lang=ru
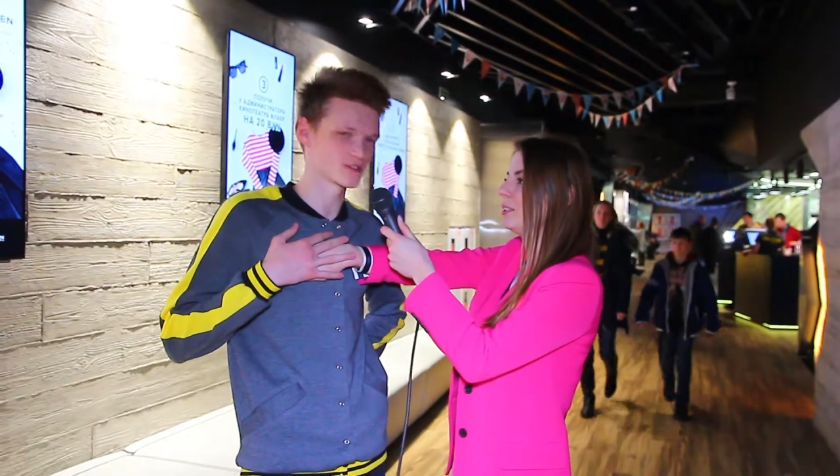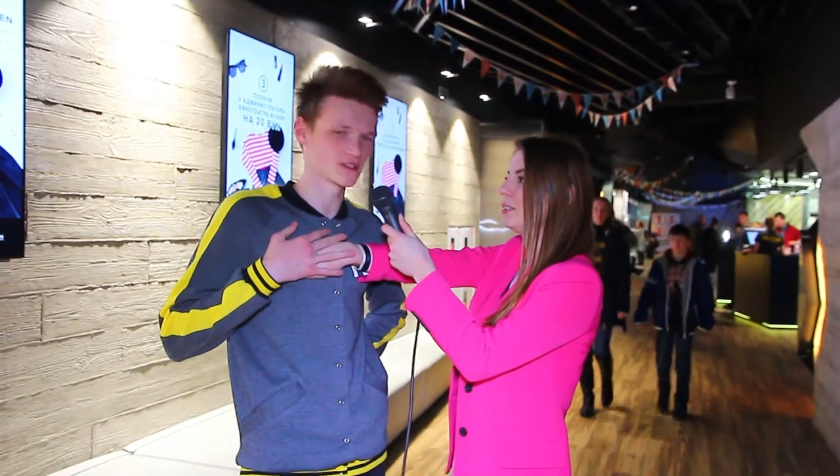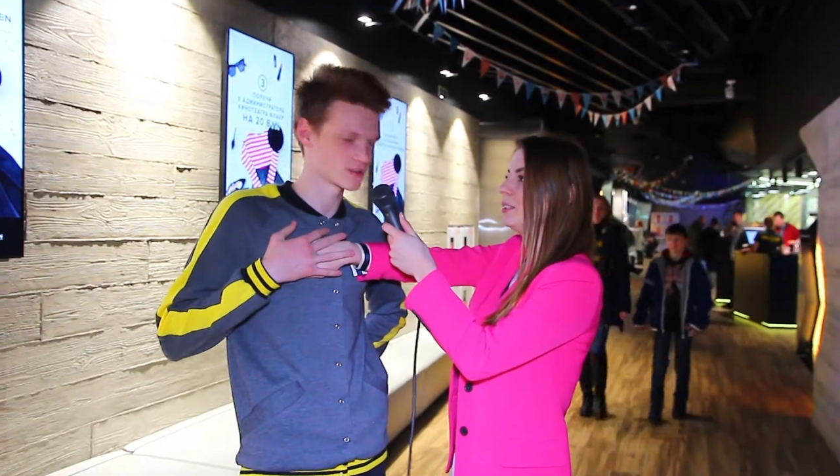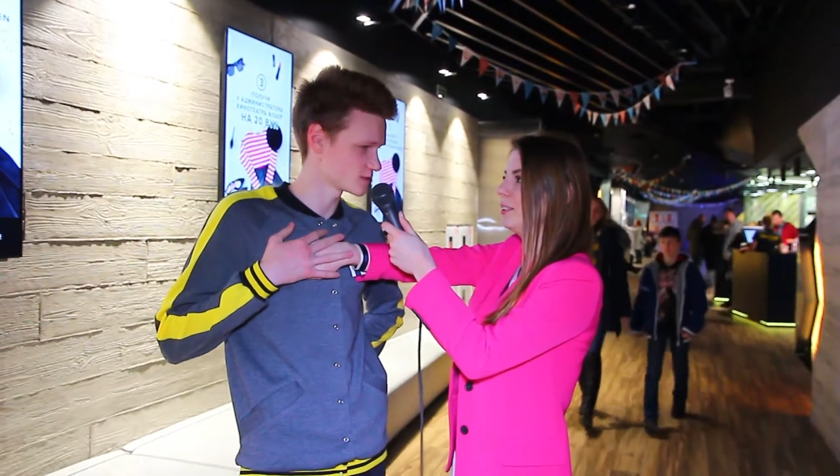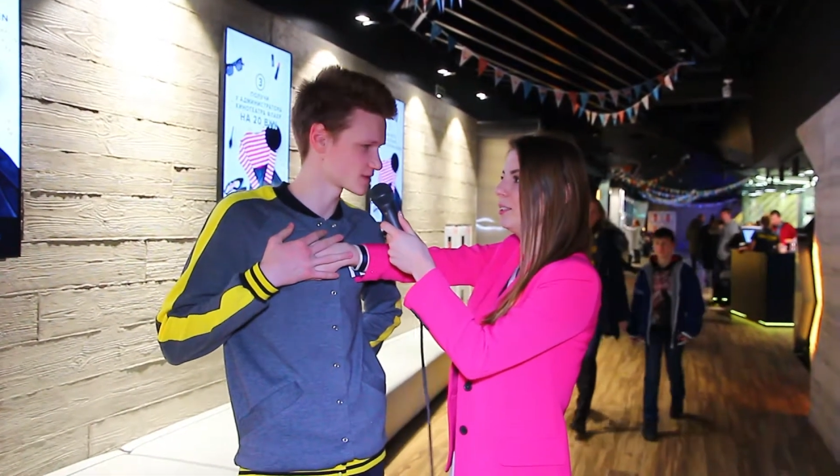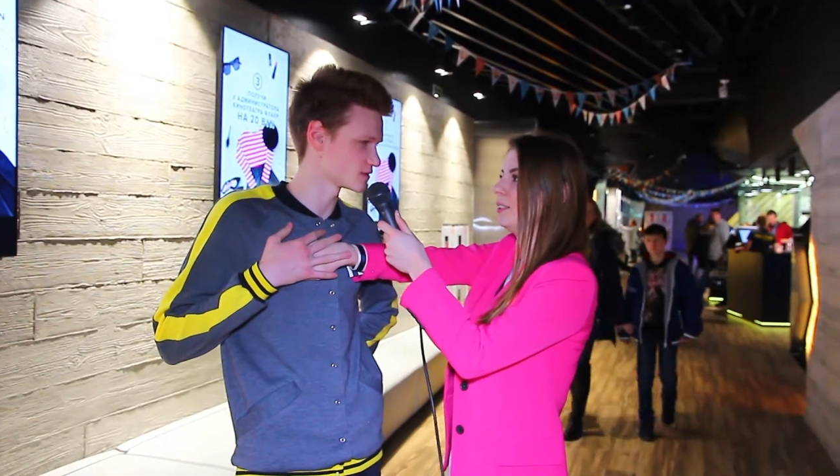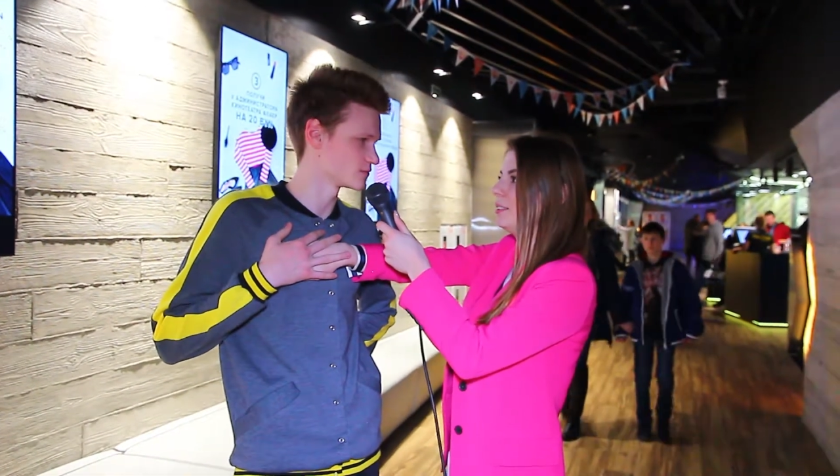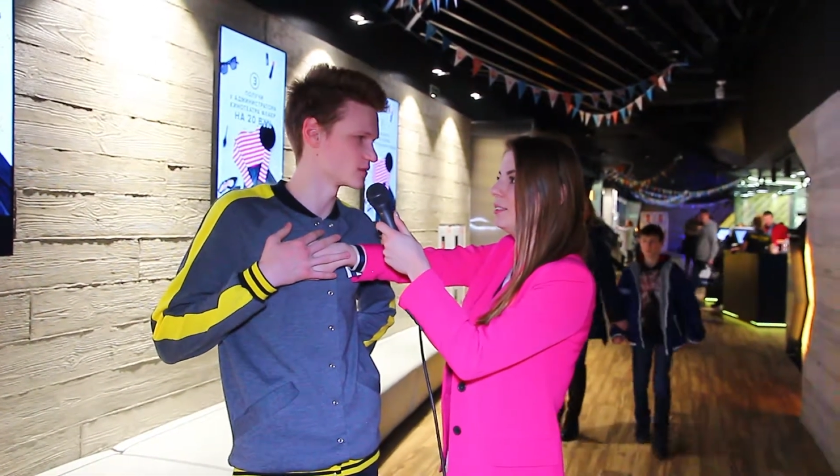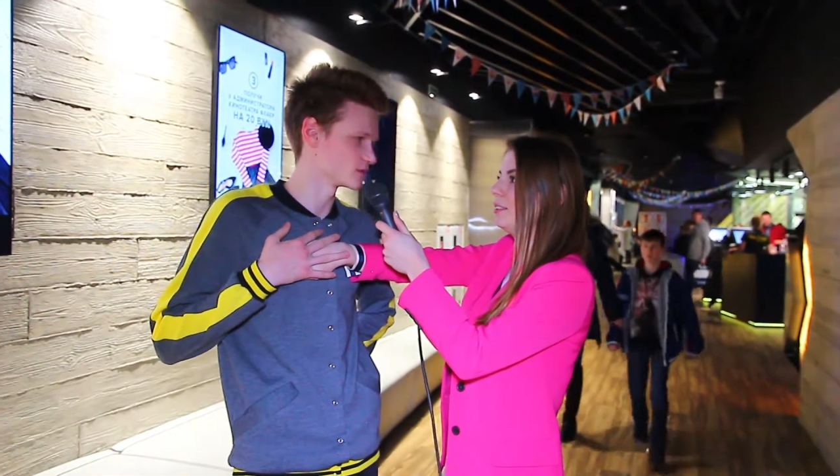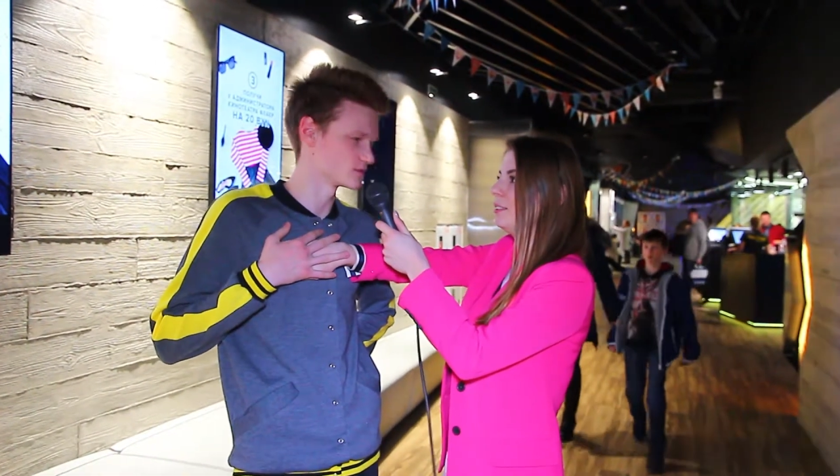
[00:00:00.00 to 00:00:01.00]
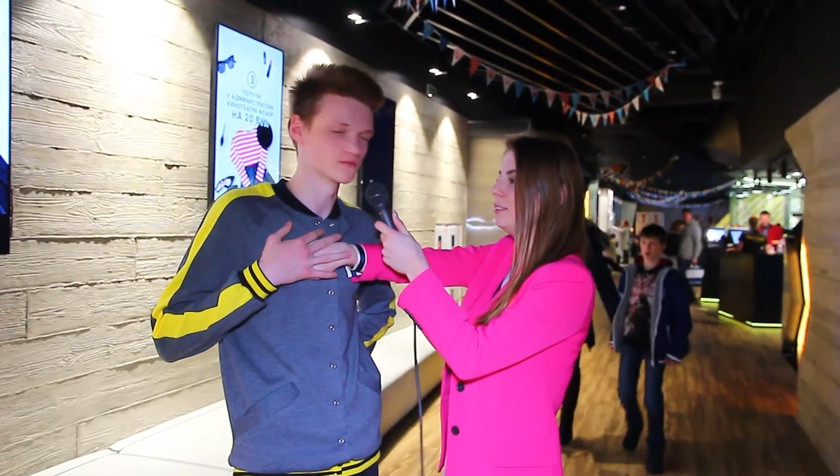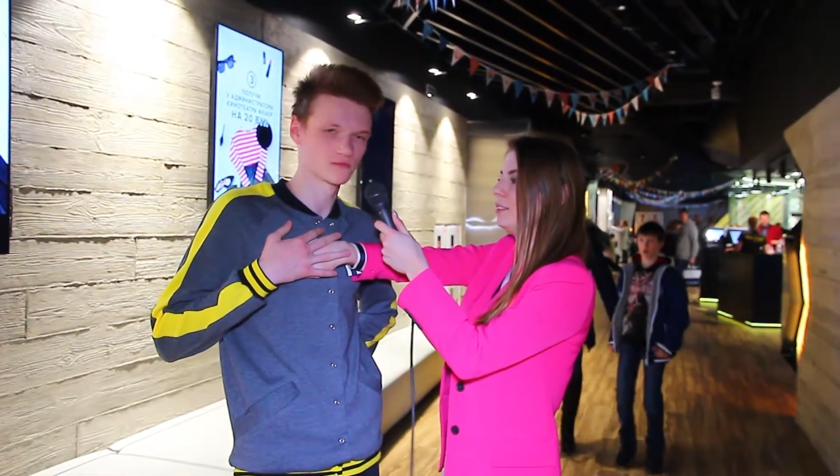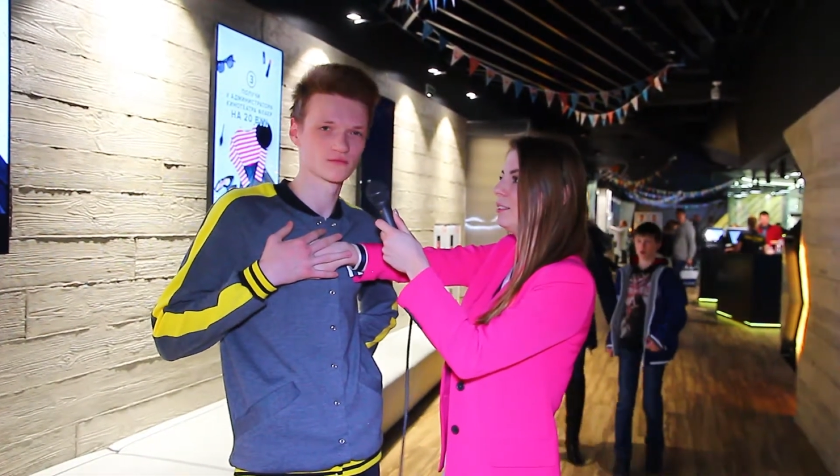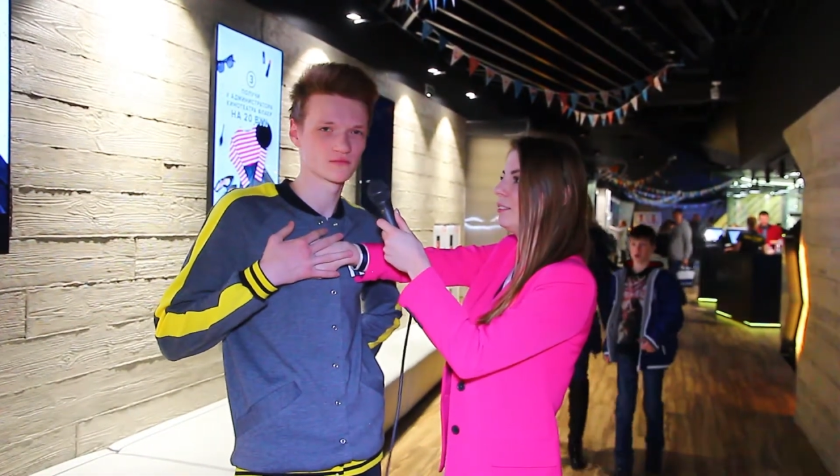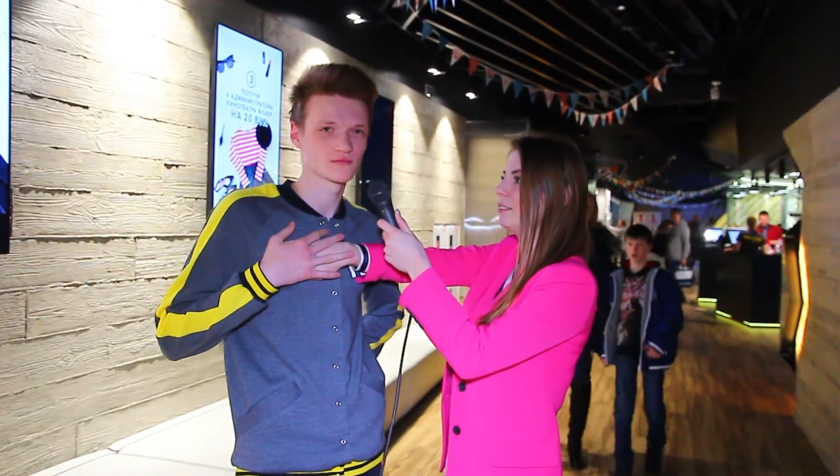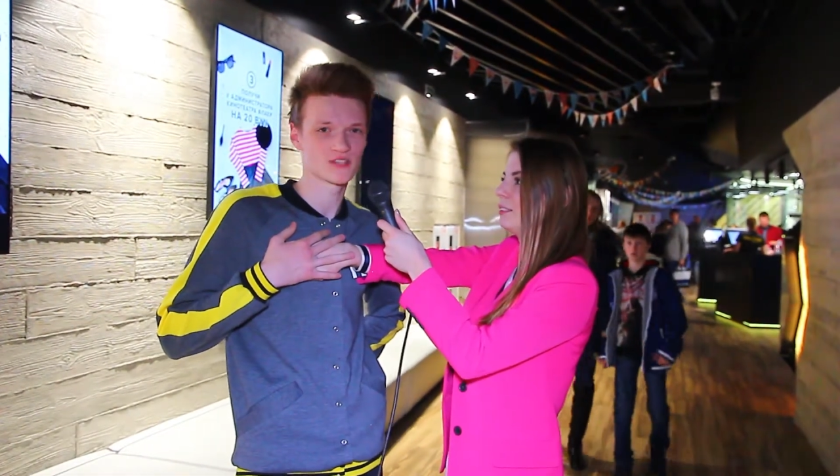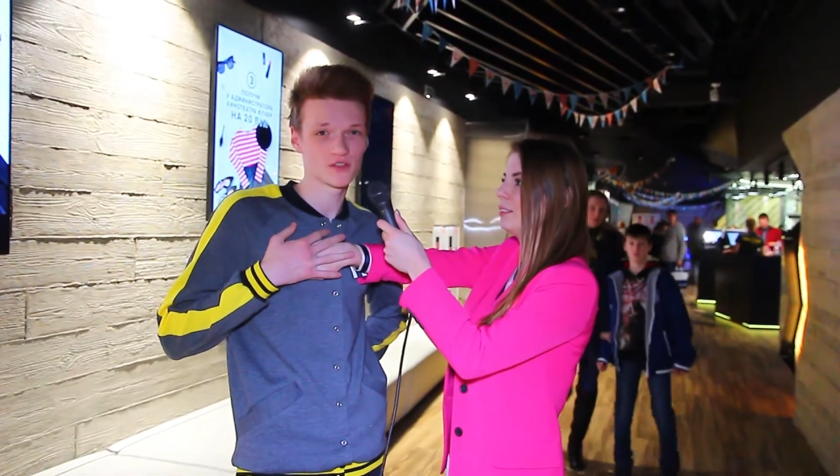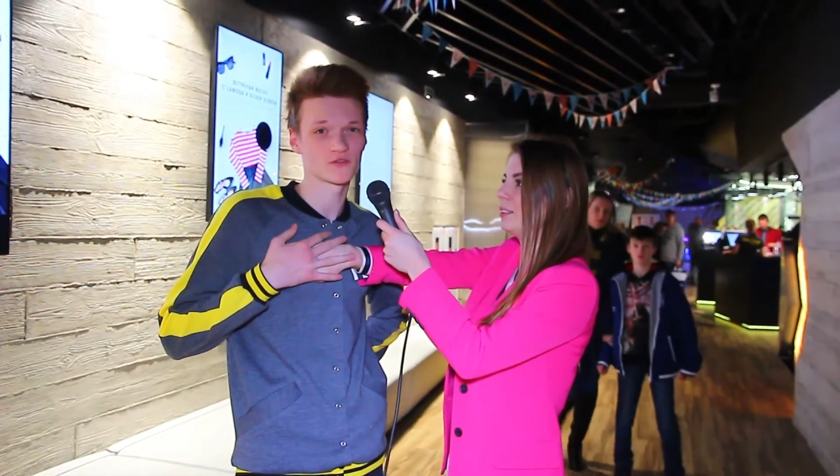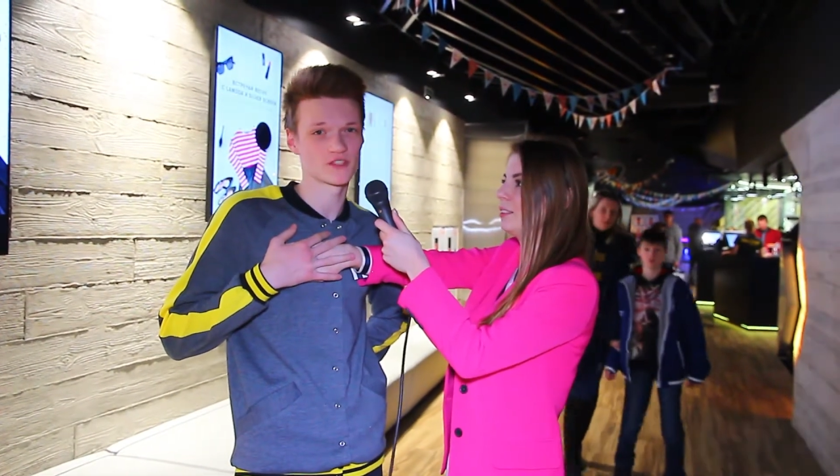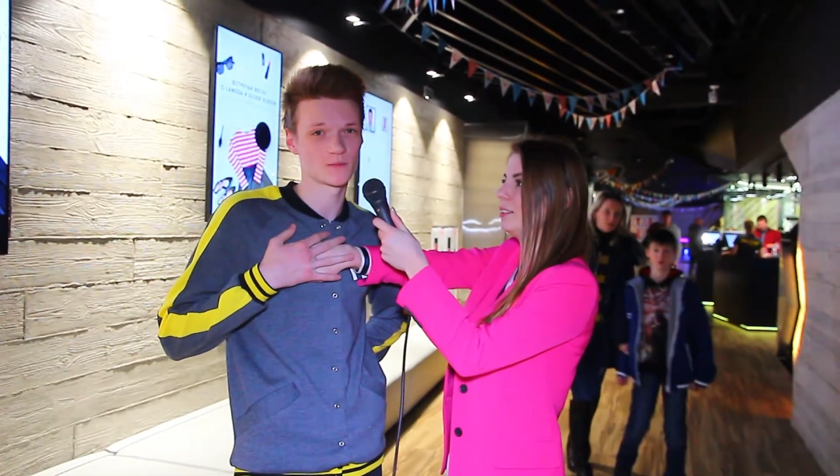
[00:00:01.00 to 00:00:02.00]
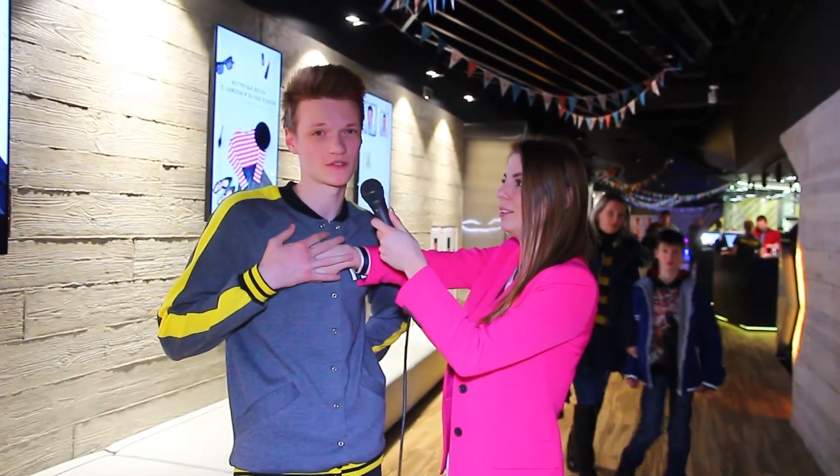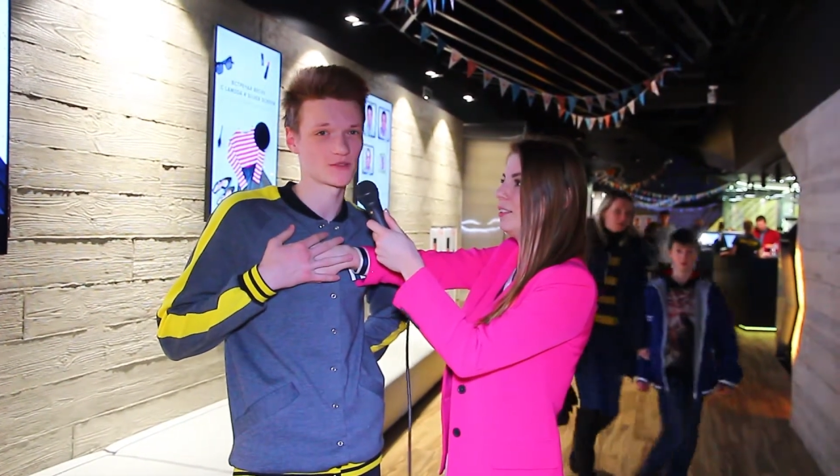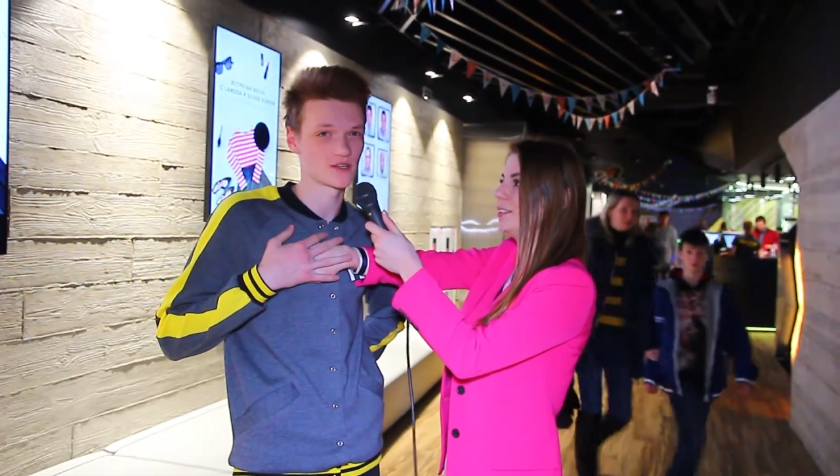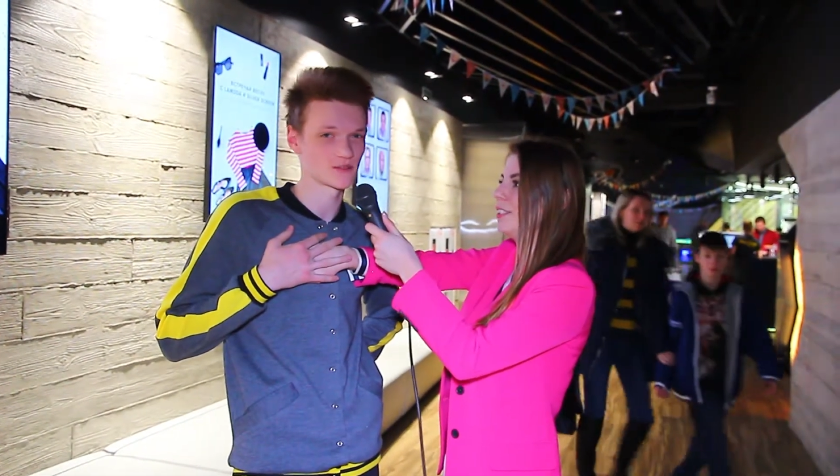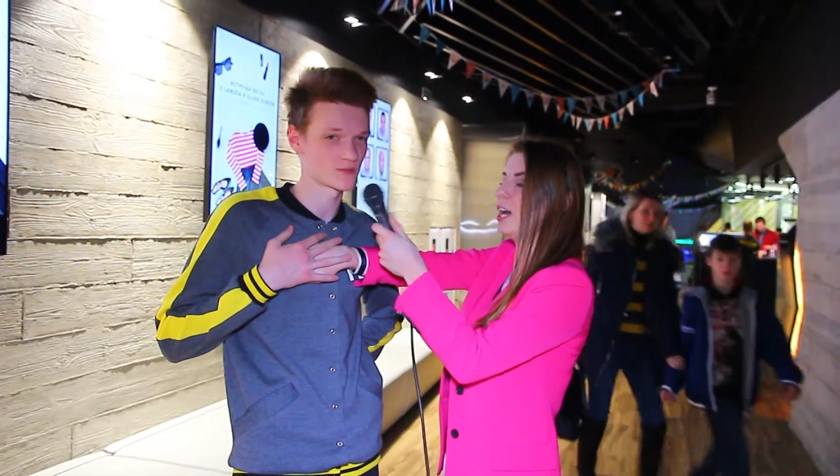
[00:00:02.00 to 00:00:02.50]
со смыслом и советую всем посмотреть.